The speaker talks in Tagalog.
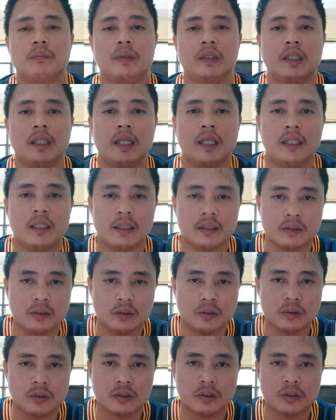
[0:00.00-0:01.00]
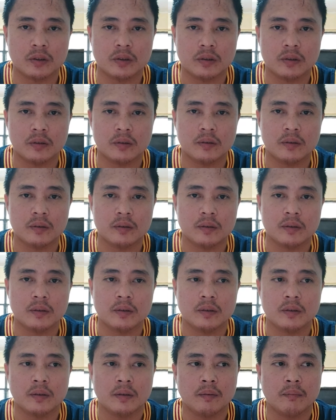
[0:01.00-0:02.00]
pinili ng Diyos
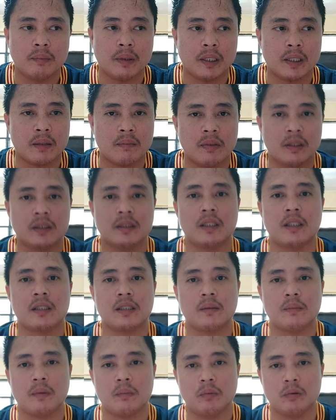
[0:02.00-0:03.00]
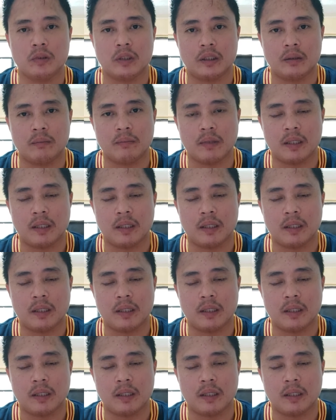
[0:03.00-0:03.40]
para mag-share sa mabuting